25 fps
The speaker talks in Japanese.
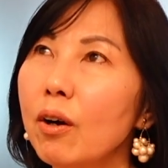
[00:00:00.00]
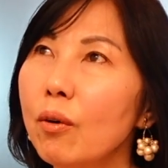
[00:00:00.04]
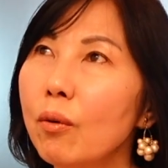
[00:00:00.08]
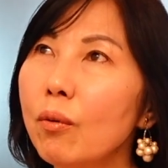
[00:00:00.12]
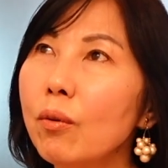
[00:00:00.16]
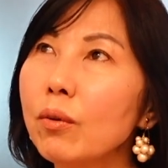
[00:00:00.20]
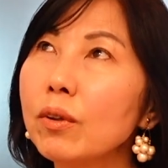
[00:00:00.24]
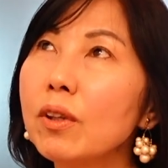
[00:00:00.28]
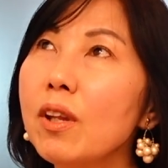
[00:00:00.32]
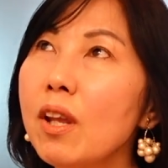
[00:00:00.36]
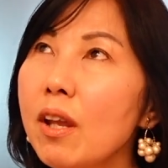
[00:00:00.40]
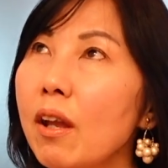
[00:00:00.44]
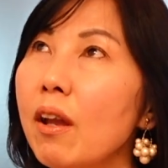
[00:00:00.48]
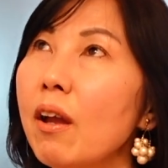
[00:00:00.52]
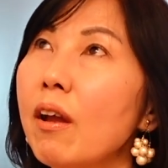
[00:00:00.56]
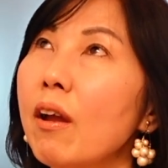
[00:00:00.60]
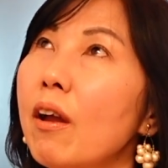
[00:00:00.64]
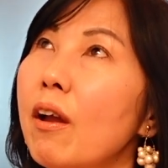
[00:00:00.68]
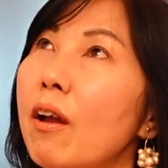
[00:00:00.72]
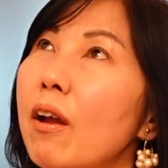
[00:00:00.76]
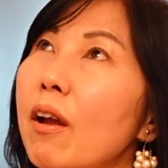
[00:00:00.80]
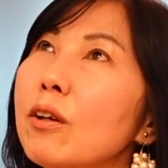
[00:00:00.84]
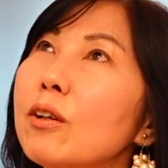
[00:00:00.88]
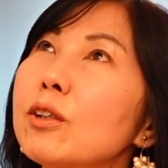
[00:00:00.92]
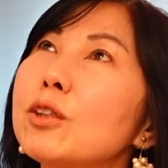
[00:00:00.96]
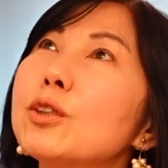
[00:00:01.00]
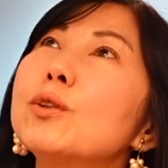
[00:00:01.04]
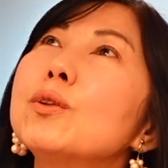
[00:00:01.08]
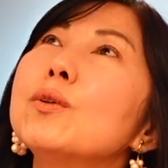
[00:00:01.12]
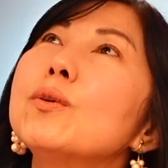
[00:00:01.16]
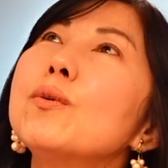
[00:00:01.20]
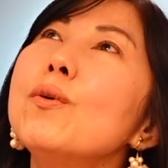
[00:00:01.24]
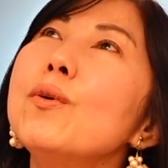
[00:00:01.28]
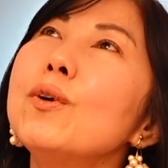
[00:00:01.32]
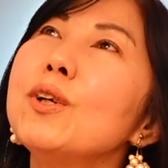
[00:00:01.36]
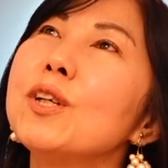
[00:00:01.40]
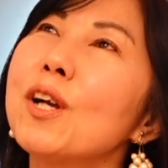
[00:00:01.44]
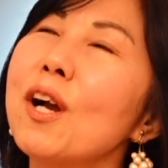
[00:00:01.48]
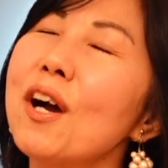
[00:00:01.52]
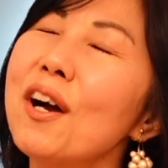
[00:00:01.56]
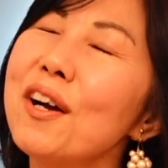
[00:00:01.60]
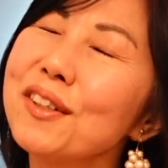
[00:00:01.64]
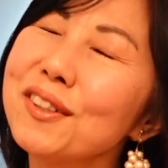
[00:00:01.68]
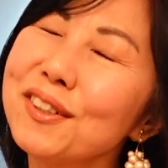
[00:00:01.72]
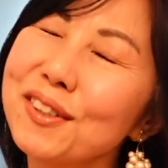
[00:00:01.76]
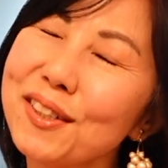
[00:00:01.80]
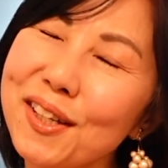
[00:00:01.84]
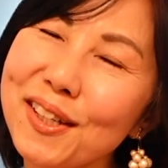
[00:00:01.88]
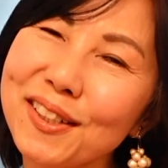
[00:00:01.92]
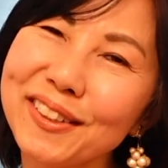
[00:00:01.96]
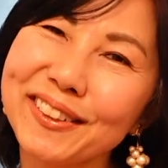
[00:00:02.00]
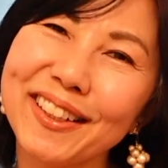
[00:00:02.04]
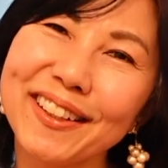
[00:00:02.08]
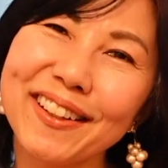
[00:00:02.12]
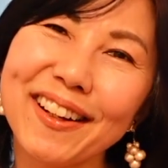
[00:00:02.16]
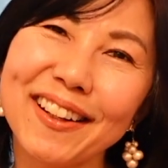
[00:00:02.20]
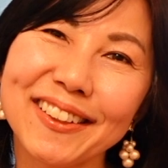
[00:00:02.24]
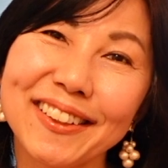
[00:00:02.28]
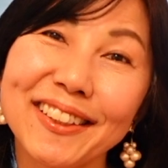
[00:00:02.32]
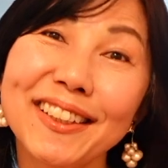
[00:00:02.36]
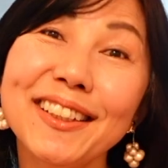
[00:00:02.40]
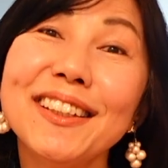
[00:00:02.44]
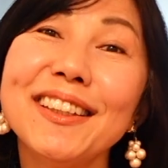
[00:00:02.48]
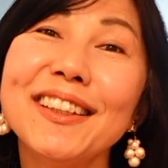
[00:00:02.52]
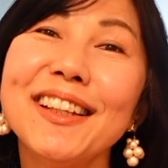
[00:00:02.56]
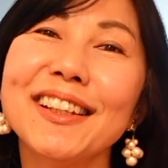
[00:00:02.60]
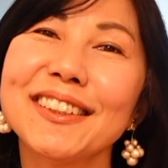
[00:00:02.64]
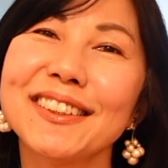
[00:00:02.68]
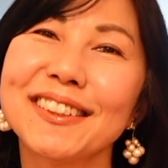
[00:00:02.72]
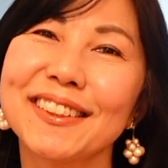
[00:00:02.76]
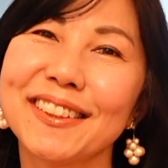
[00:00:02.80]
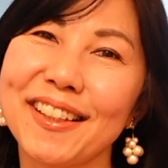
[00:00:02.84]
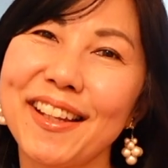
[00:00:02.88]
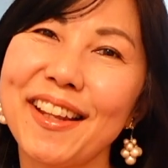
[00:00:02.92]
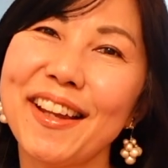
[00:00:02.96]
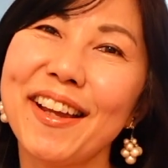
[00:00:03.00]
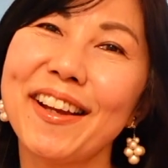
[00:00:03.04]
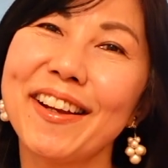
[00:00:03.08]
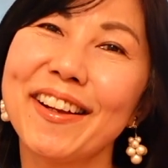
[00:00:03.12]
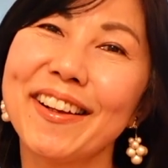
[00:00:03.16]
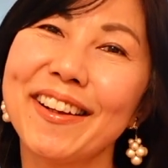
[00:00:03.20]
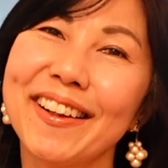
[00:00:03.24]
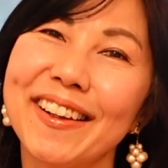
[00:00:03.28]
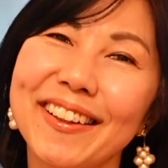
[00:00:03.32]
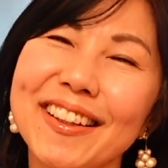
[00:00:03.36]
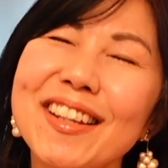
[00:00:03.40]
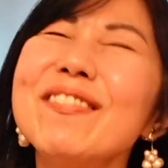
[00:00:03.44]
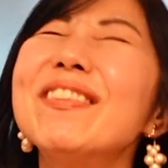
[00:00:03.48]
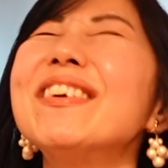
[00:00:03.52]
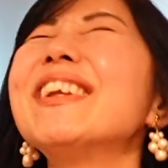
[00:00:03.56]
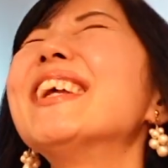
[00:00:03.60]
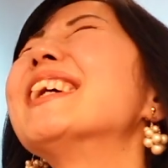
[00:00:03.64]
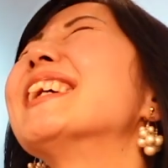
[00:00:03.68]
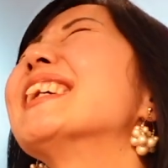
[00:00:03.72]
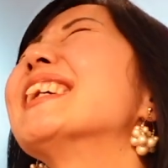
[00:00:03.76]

ほんでなんかすごい関係性がいいんですってでもな